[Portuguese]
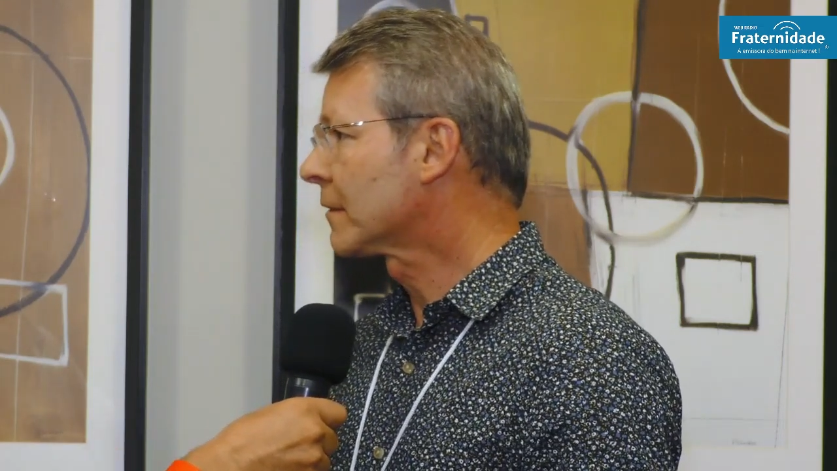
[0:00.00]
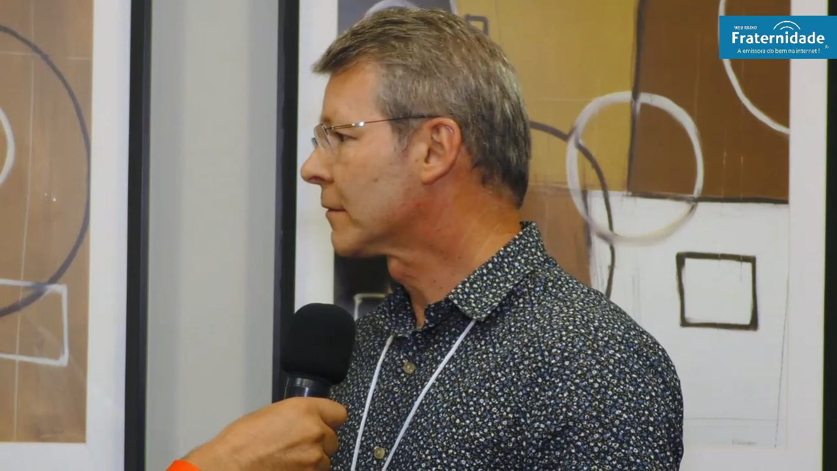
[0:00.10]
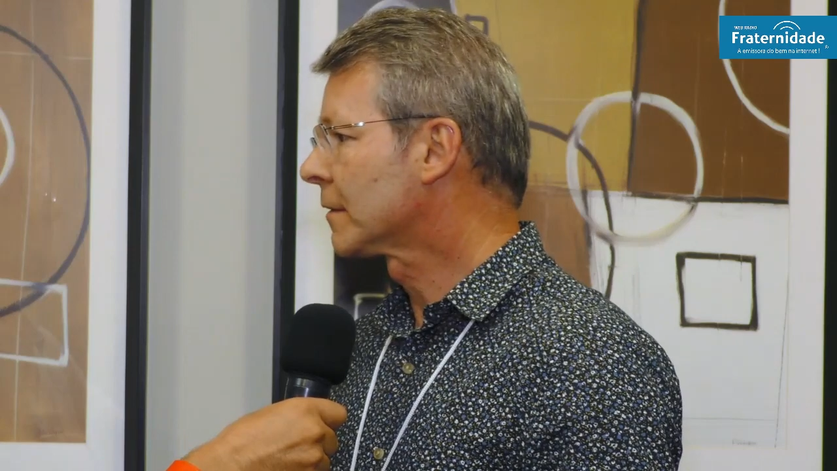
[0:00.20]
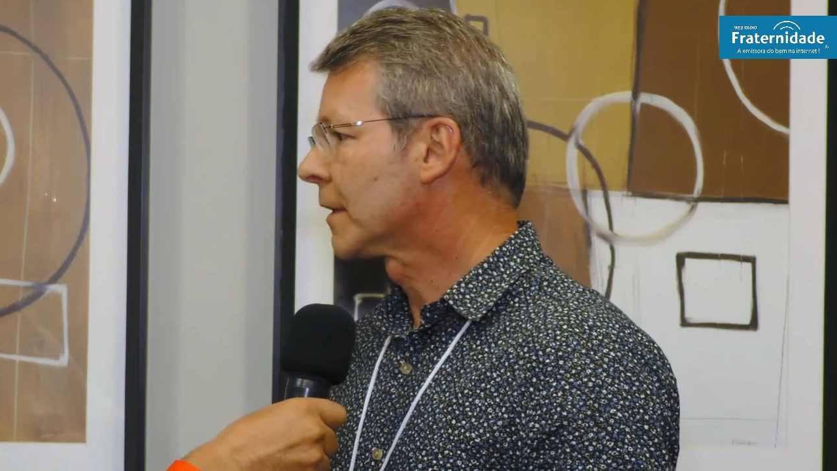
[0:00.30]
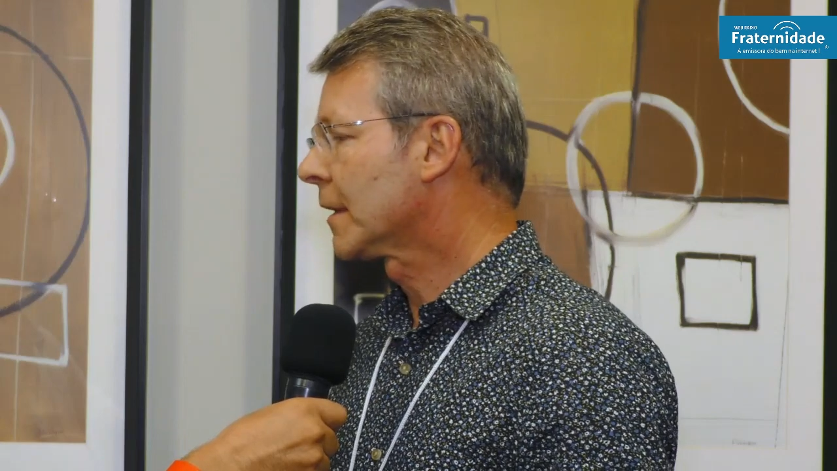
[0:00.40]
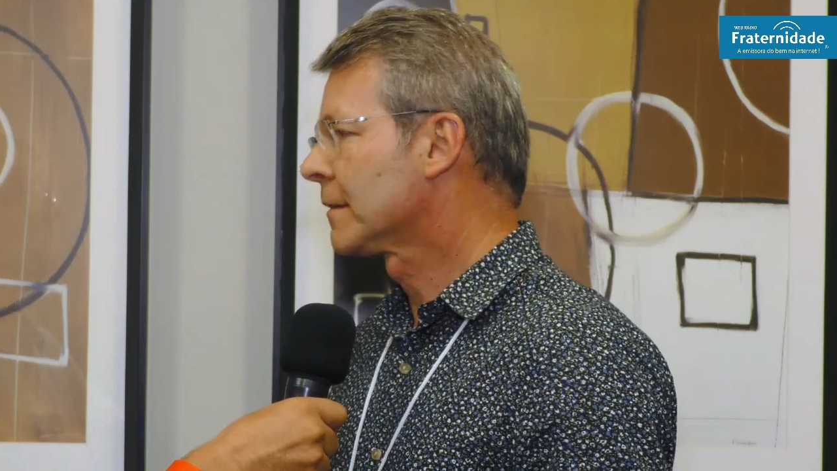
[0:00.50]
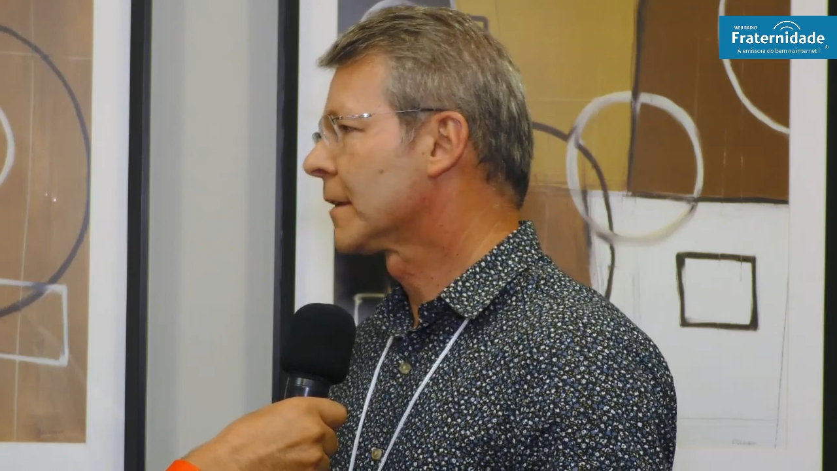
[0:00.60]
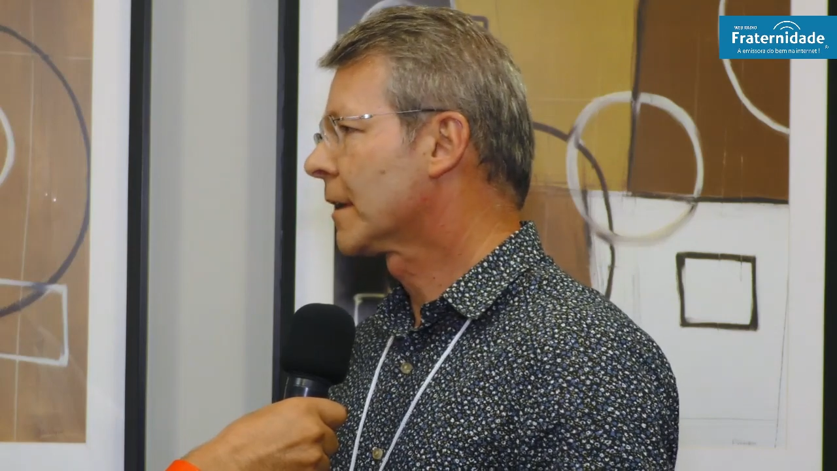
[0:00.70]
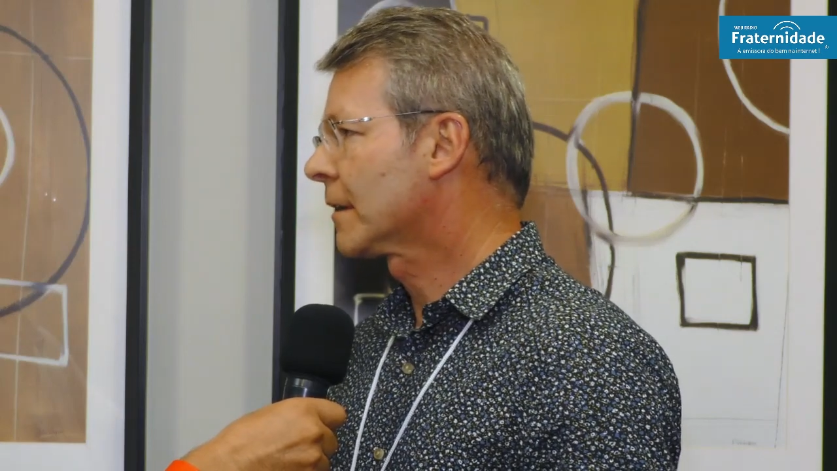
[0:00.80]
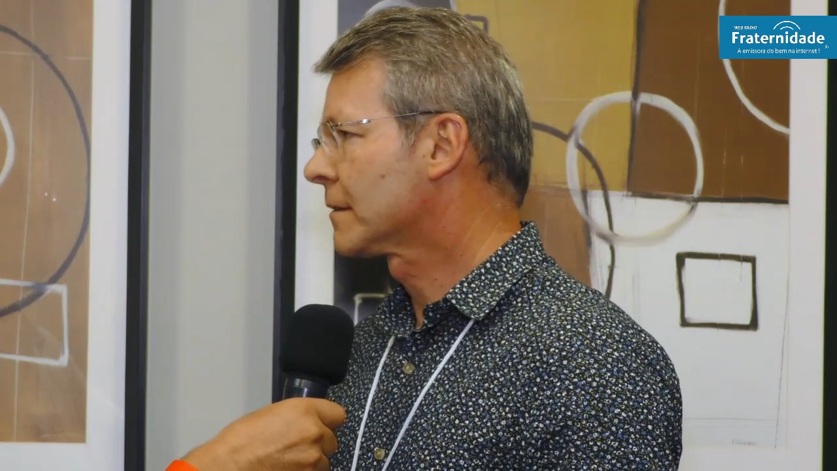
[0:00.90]
atividades
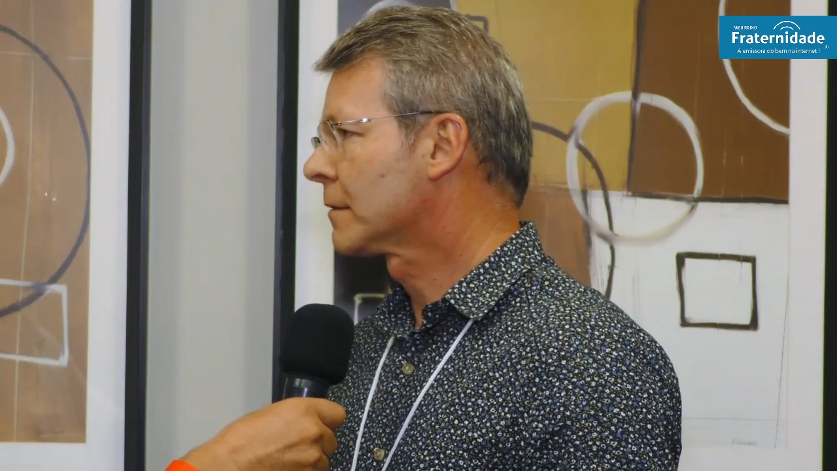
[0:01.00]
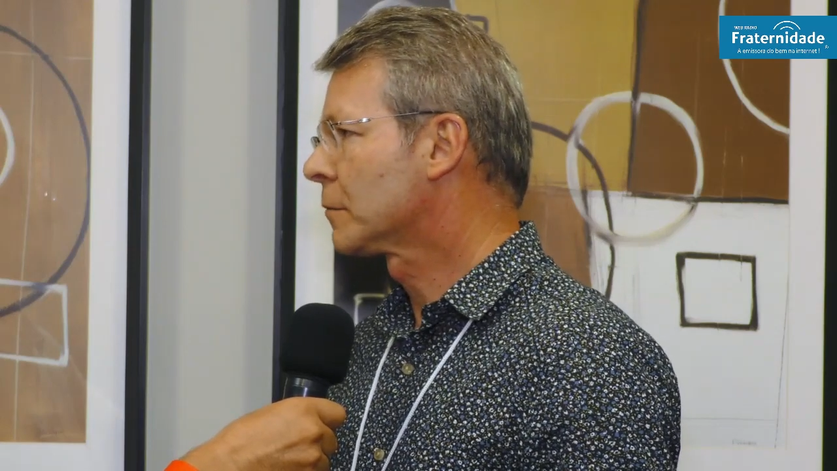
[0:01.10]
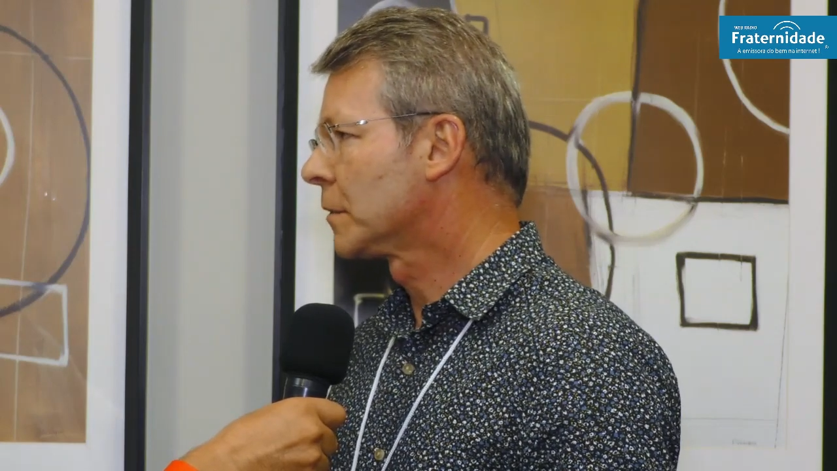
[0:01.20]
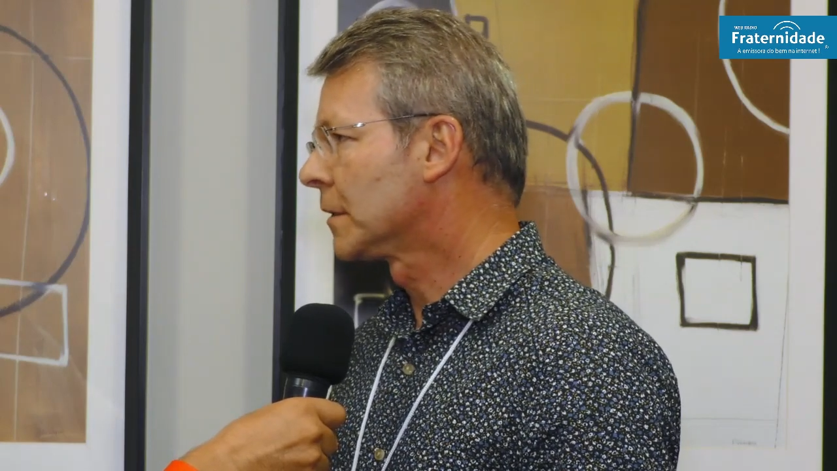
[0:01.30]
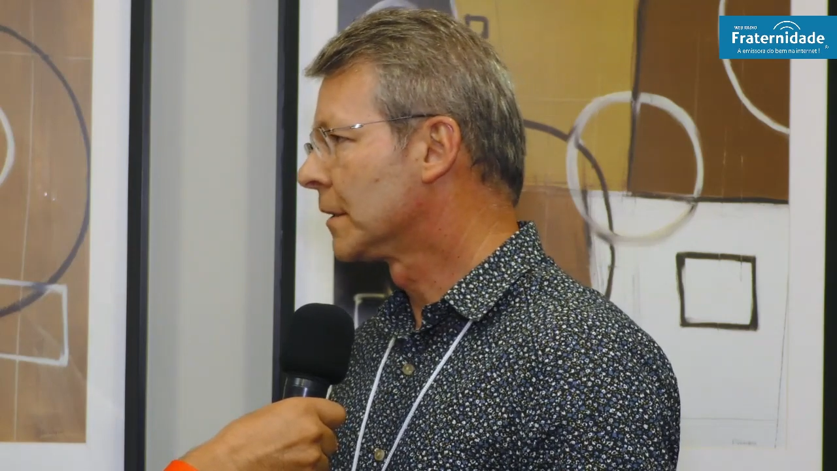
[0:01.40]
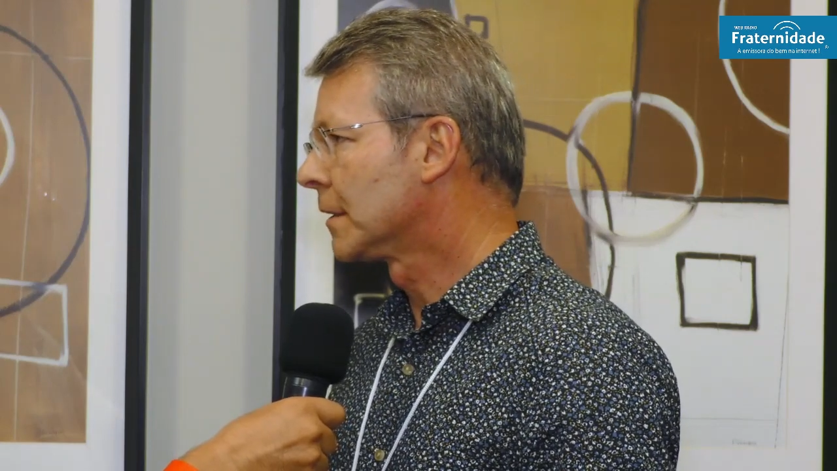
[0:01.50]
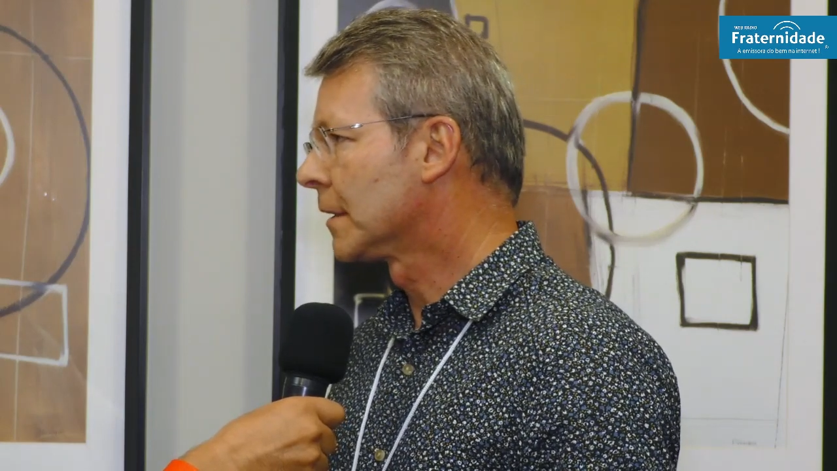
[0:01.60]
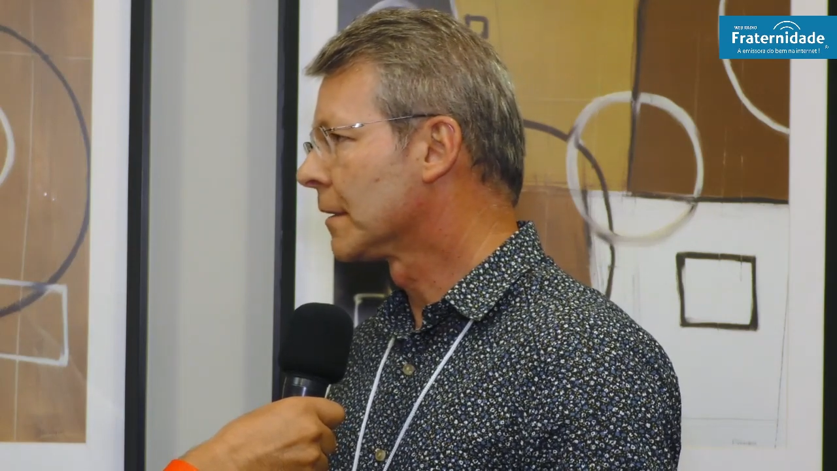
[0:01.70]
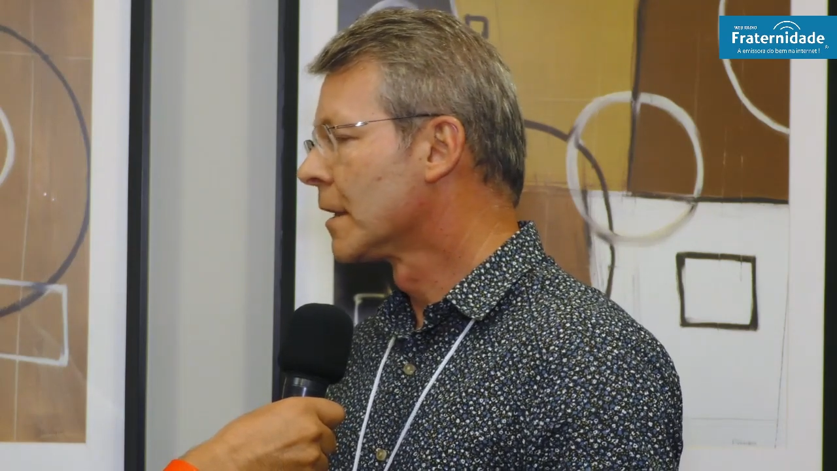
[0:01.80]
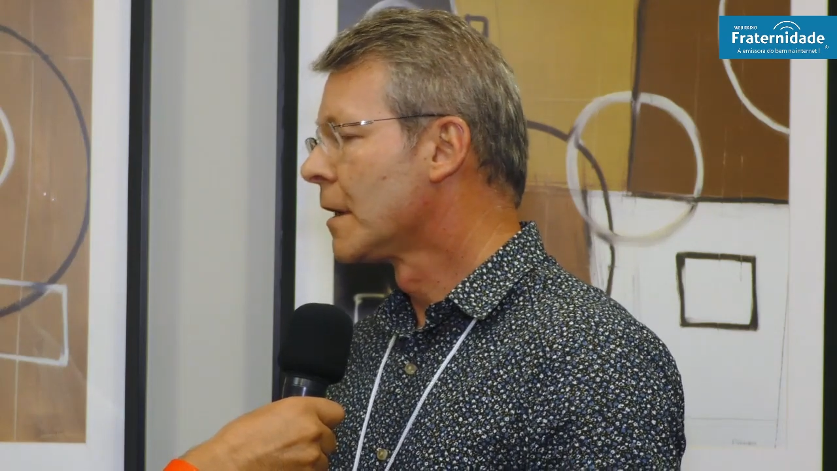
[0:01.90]
da casa espírita,